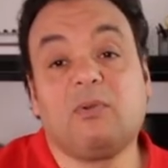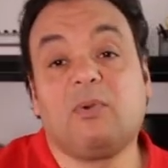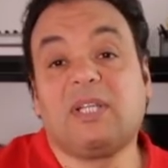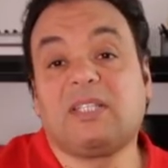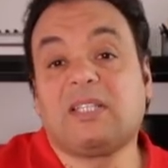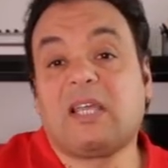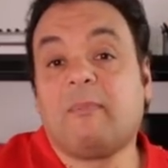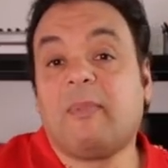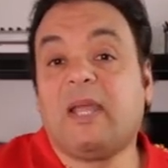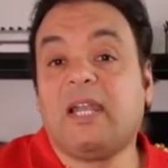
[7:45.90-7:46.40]

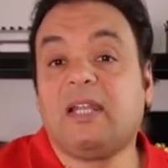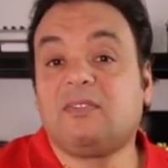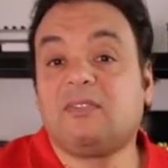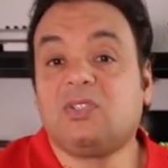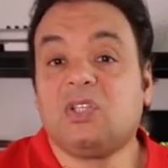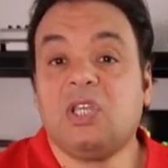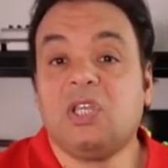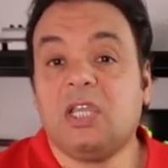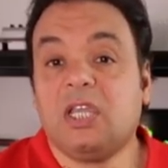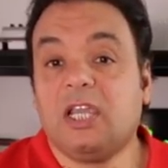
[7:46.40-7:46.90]
دلوقتي
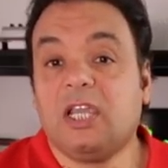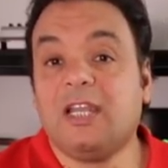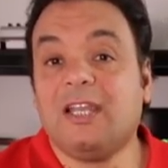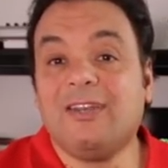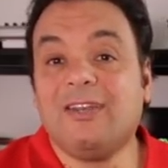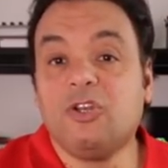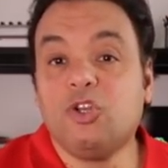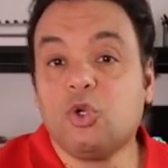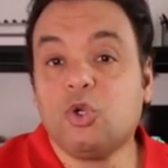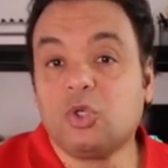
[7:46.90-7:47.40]
عملت
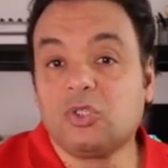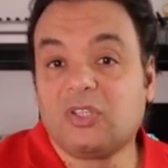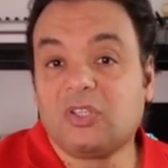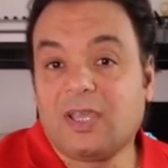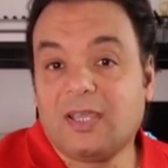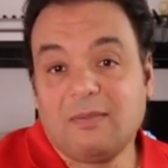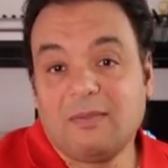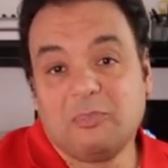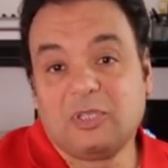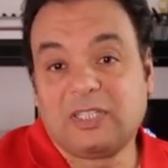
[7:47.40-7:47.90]

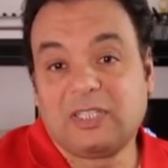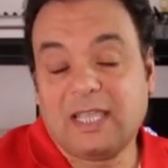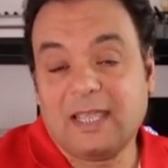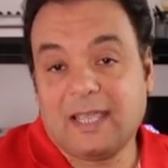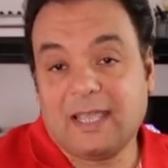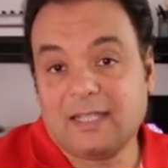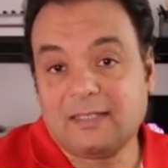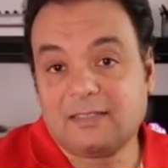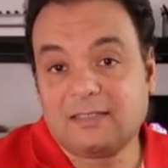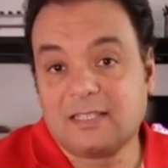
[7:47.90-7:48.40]
النوتة
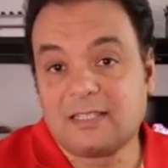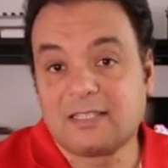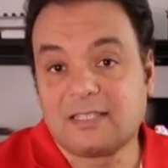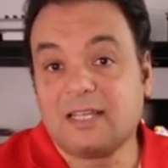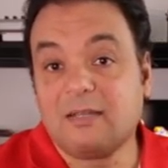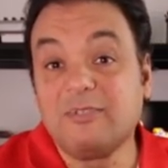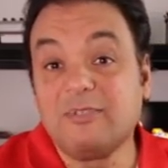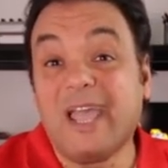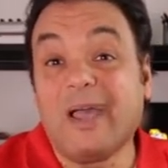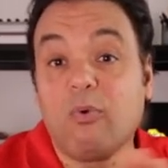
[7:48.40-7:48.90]
بتاعة
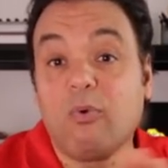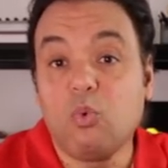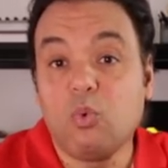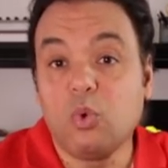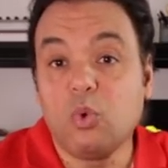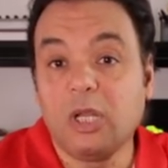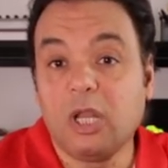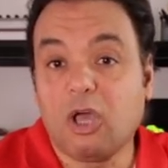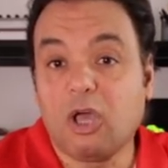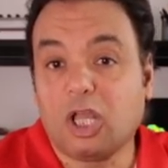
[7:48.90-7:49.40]
السلم دي
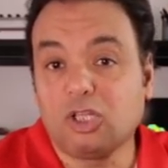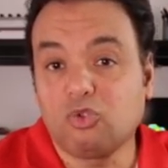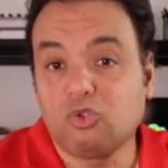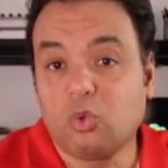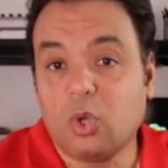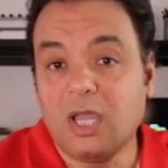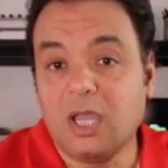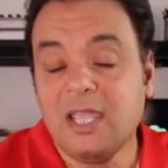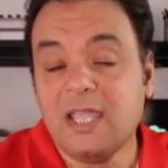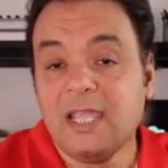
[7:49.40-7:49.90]
أول
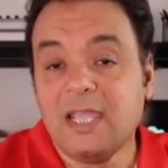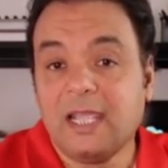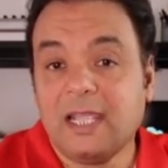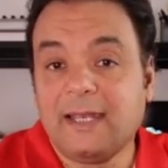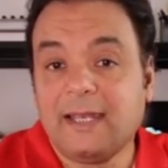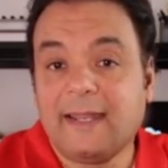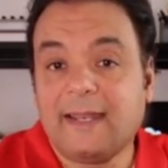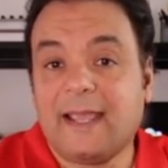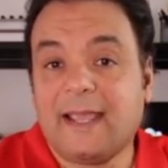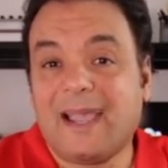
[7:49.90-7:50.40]
خطوة
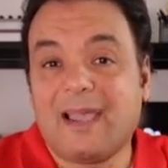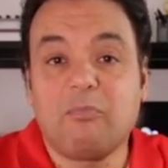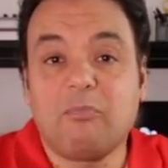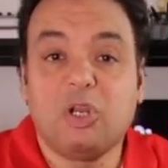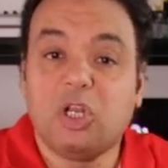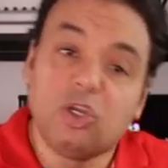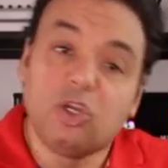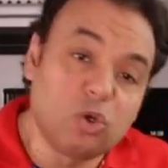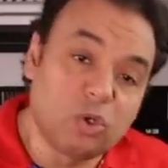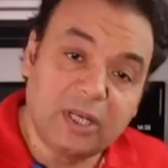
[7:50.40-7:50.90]
إن أنا
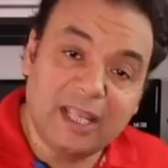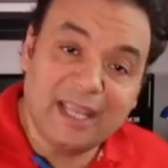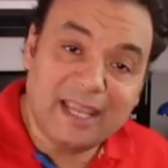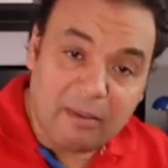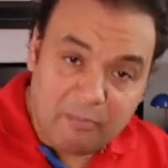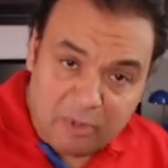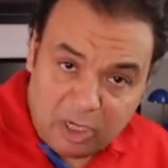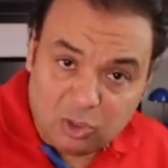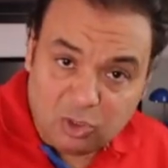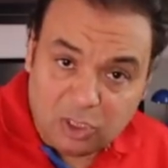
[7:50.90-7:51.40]
أعمل الأغنية
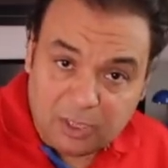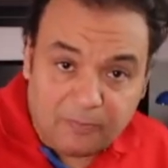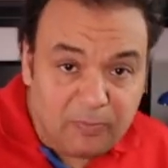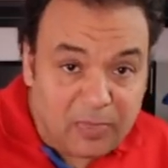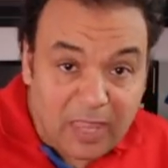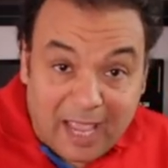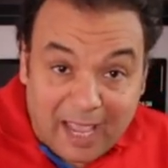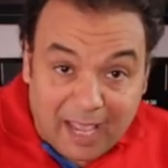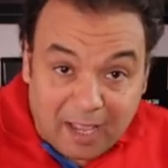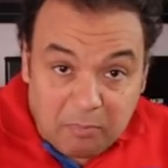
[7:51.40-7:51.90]
كميلودي
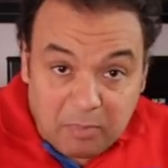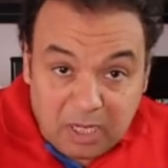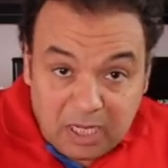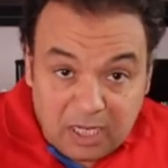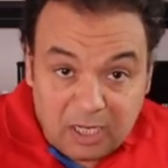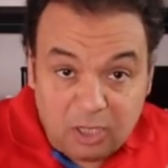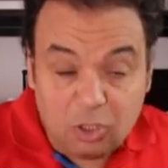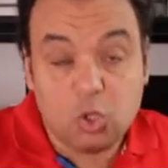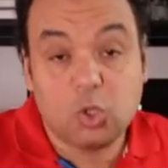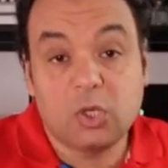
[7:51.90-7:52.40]
أعمل
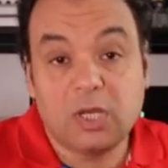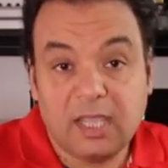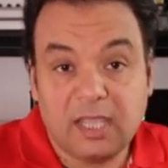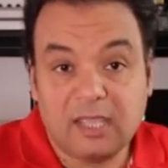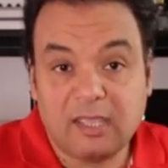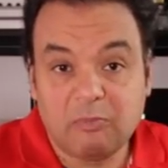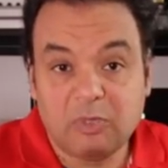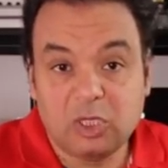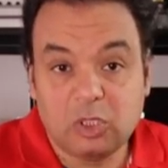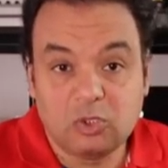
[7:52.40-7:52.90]
الأغنية
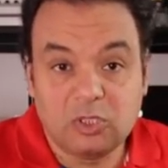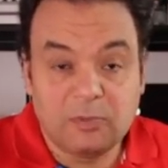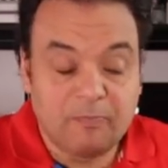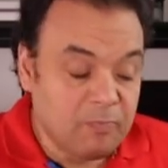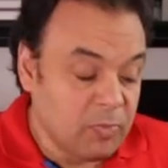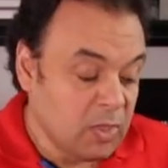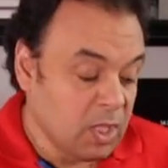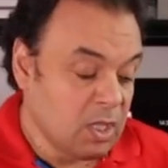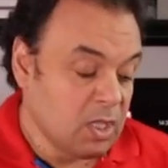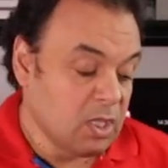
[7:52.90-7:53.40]
كميلودي
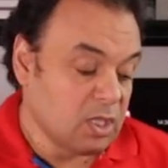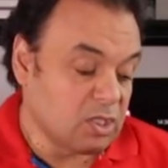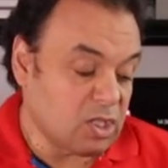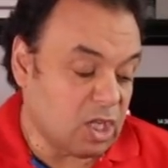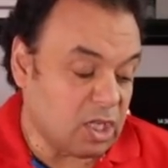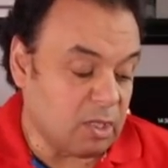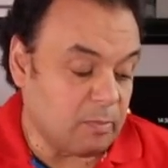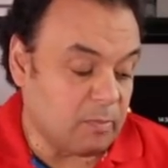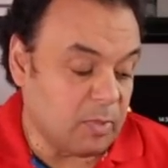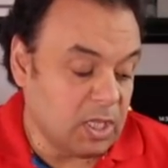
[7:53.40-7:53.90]

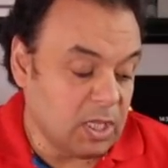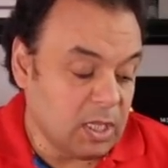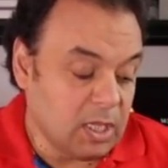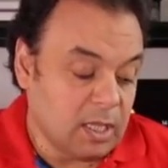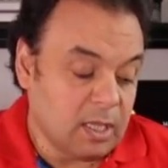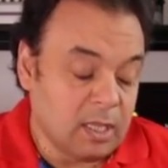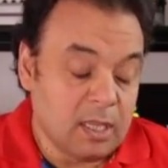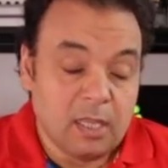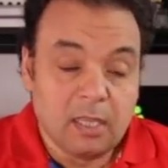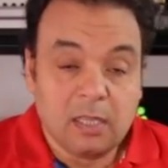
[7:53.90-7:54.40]
طيب
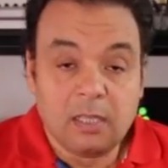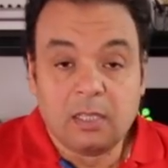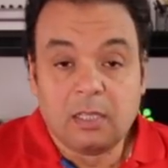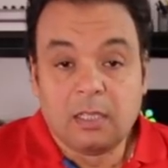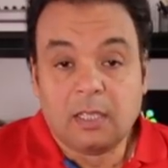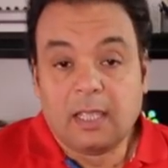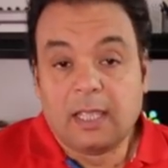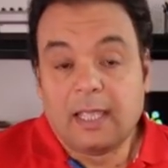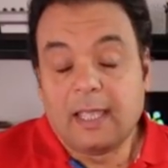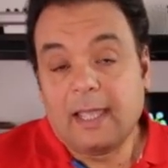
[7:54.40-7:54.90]

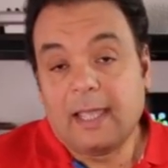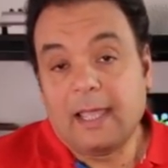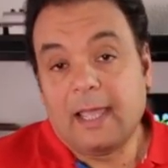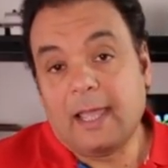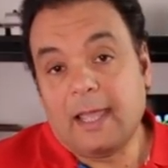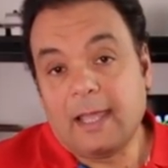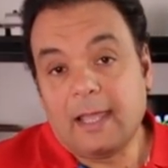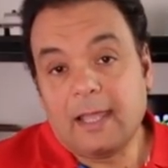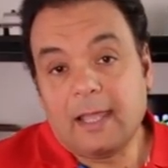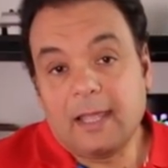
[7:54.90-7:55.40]

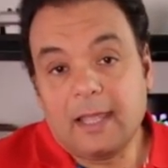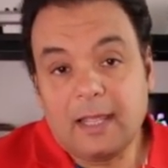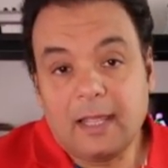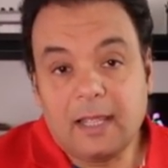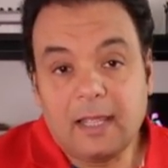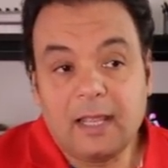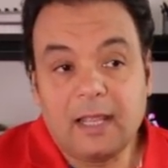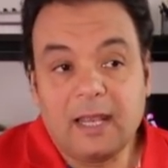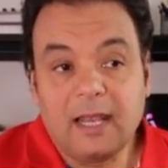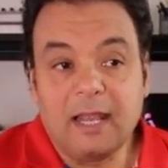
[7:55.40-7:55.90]

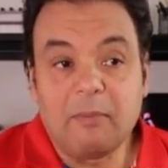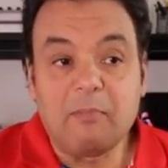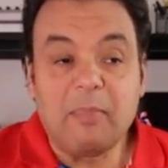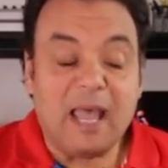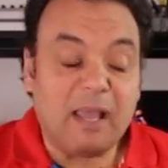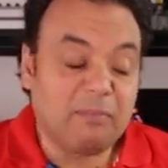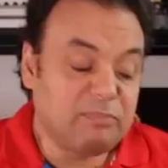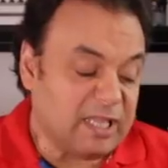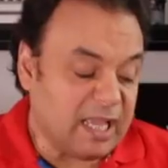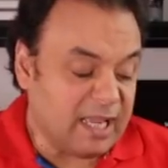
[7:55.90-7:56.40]
آه
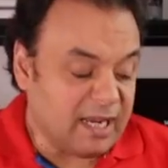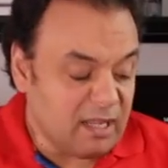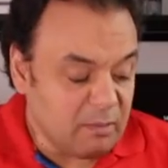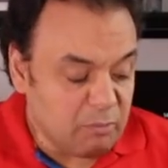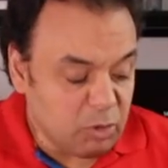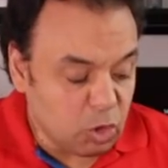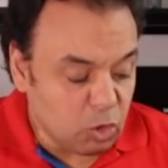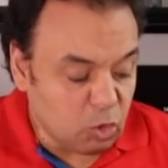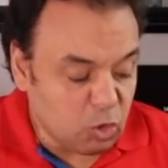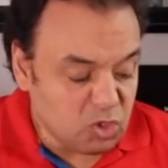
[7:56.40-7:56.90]
لما هبدأ أنا
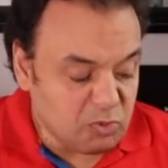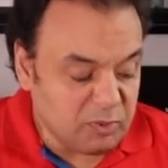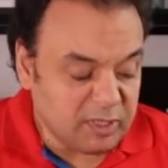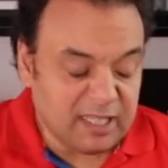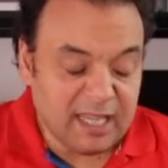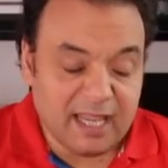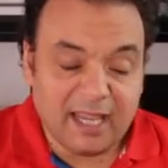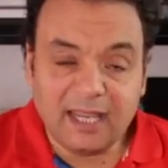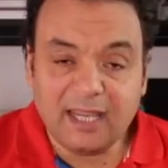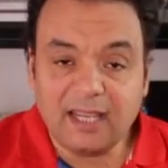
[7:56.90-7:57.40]
بالركوز
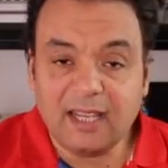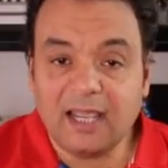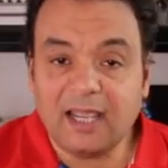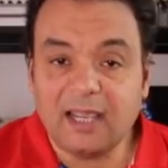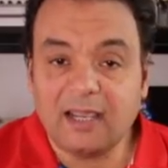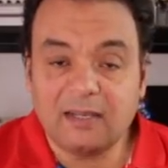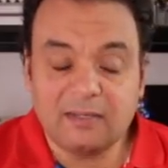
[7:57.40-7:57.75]
بتاعي